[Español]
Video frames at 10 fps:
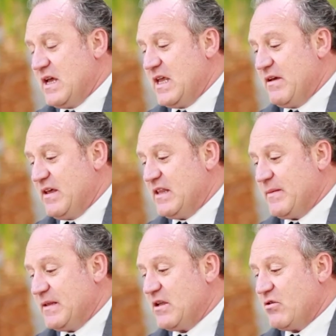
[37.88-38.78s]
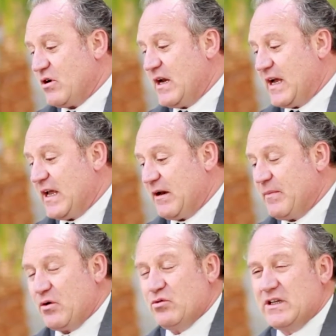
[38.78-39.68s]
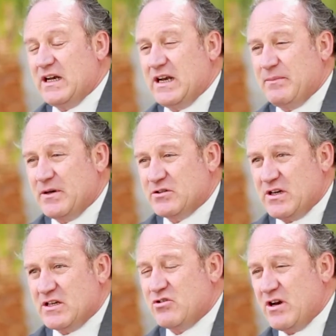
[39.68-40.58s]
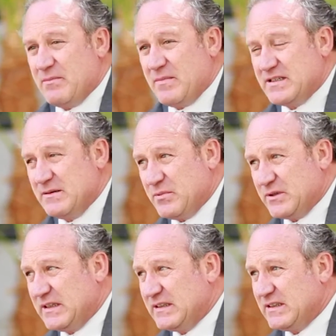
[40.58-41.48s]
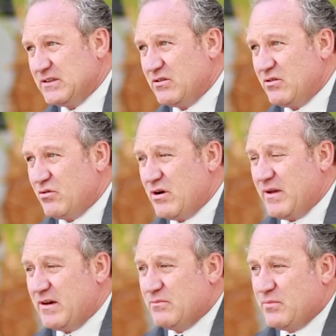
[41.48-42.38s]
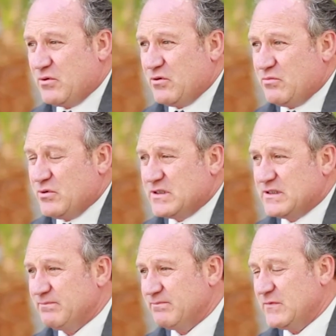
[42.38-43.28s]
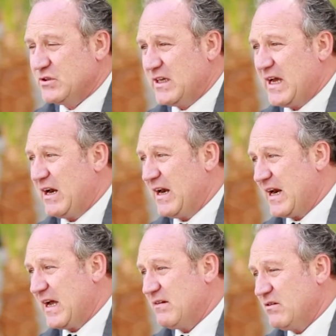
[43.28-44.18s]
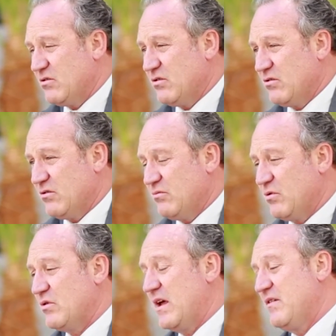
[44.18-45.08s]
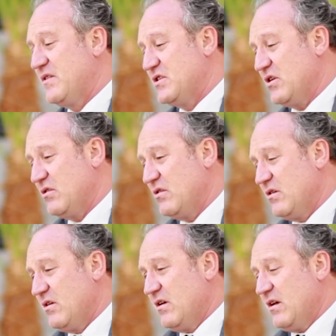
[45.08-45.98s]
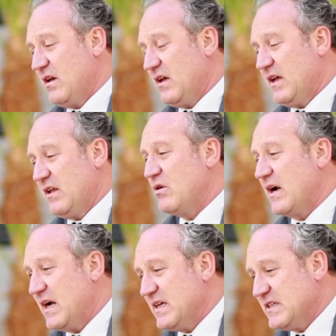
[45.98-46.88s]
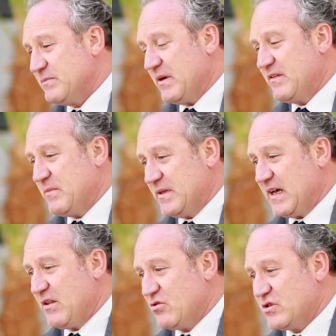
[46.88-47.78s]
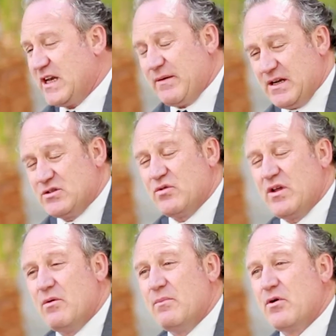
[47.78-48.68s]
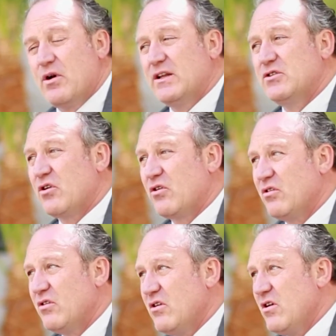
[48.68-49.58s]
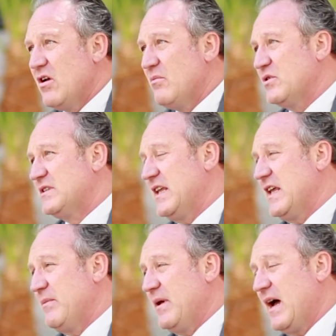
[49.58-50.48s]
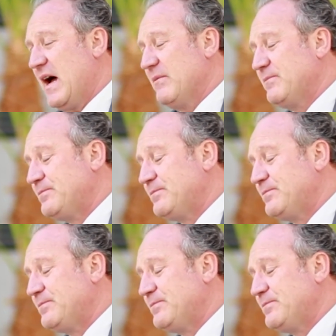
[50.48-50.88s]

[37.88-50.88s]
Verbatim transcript: Y evidentemente yo creo que las que repercuten en las personas son las más importantes, ¿no? Luego a ver un poco, pues, no sé, a la larga, no por una decisión eh, y un análisis precipitado, sin haber estudiado un poco el entorno, pues te lleve a,